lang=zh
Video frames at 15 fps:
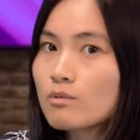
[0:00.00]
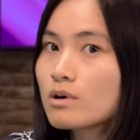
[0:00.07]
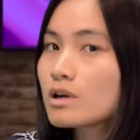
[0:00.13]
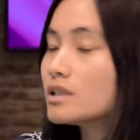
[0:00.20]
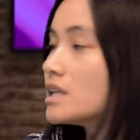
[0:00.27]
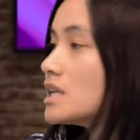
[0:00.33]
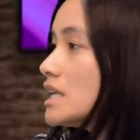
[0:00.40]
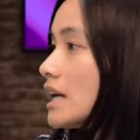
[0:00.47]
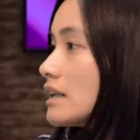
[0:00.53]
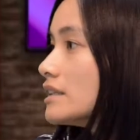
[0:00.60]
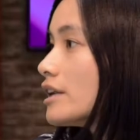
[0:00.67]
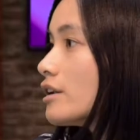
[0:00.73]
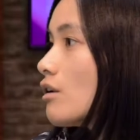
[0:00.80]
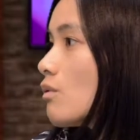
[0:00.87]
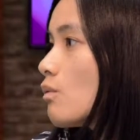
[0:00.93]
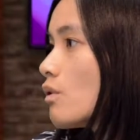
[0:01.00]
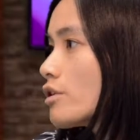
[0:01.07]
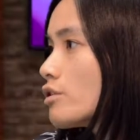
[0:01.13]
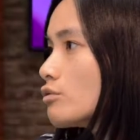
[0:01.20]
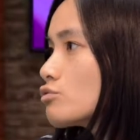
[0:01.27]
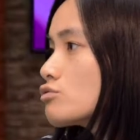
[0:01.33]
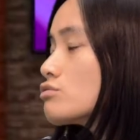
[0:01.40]
我可能一两年以后我
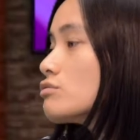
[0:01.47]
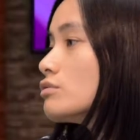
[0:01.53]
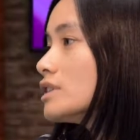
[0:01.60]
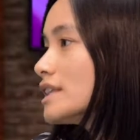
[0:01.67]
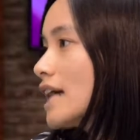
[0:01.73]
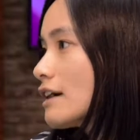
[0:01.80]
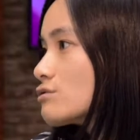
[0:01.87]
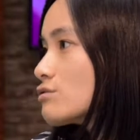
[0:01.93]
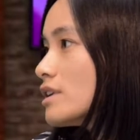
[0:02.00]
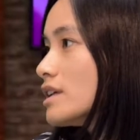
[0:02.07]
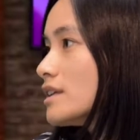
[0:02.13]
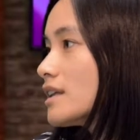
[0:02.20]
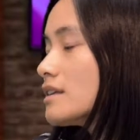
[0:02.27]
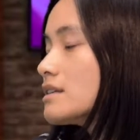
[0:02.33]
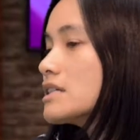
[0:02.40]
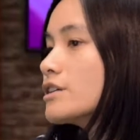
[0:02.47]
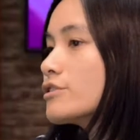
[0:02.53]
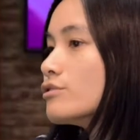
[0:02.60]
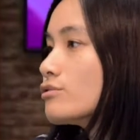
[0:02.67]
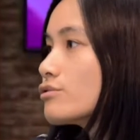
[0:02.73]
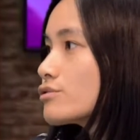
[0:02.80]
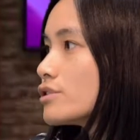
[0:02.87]
有出国的打算的，那这个
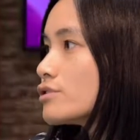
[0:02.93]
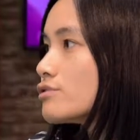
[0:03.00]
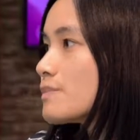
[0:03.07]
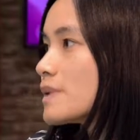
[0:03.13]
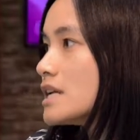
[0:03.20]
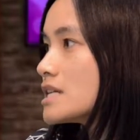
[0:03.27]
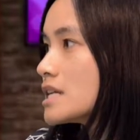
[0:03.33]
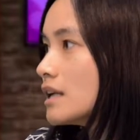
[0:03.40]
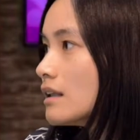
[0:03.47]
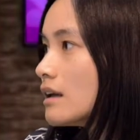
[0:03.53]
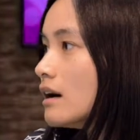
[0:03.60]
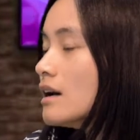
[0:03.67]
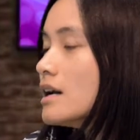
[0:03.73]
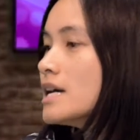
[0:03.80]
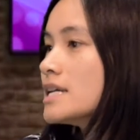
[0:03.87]
游学就变成了